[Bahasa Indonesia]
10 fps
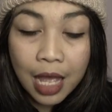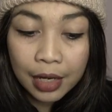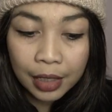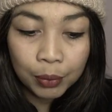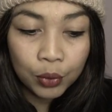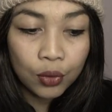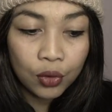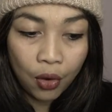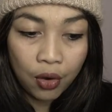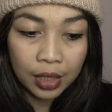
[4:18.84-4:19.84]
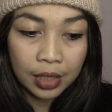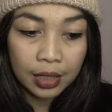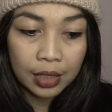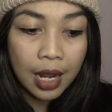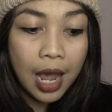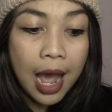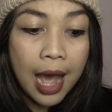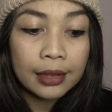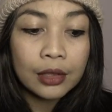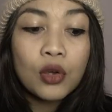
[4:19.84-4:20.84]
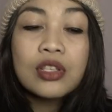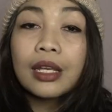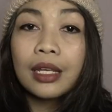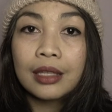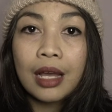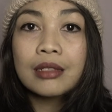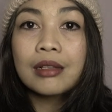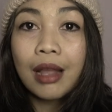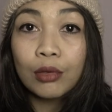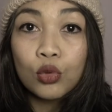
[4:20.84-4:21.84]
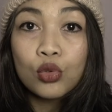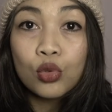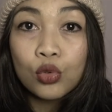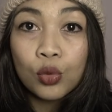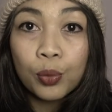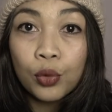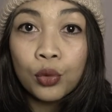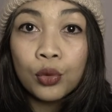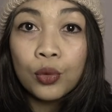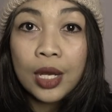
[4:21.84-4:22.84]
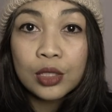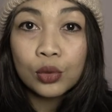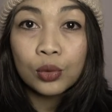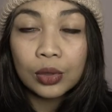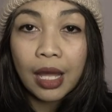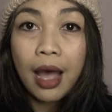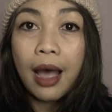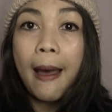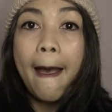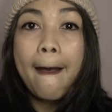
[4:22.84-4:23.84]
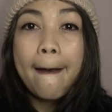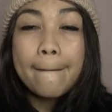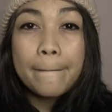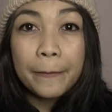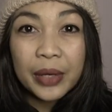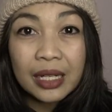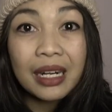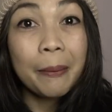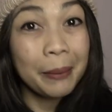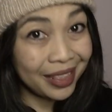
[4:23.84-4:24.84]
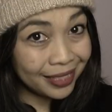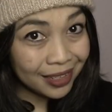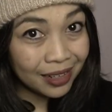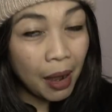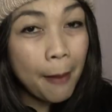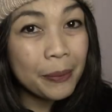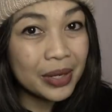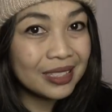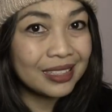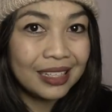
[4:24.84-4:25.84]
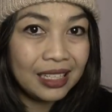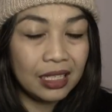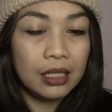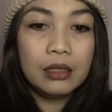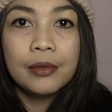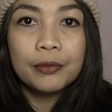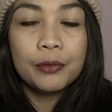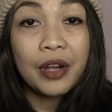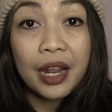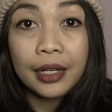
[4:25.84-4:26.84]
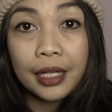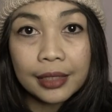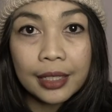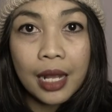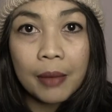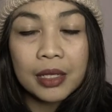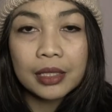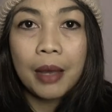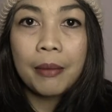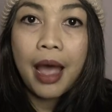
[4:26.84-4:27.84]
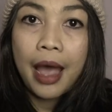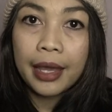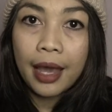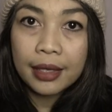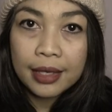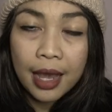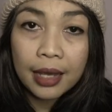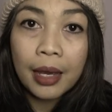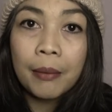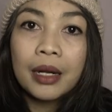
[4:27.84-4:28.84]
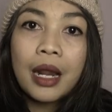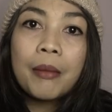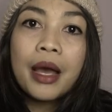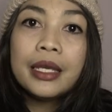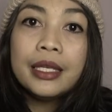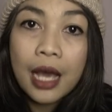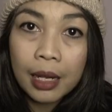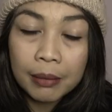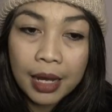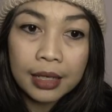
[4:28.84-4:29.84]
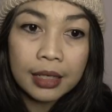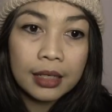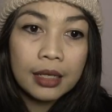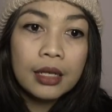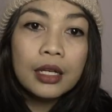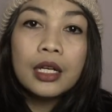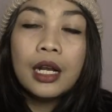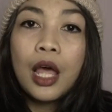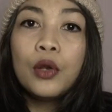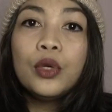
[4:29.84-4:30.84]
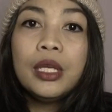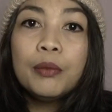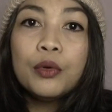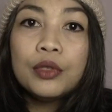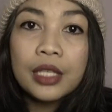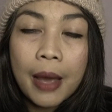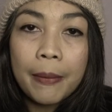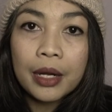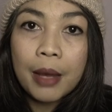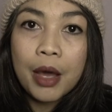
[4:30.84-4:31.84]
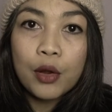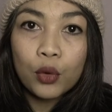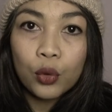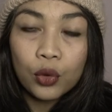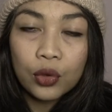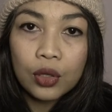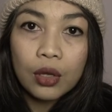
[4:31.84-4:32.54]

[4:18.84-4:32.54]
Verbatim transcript: ribu kroner atau sekitar 172 juta per meter persegi. Frederick tinggal bersama ayahnya yang bernama Yalmar, lalu ibunya bernama Ruth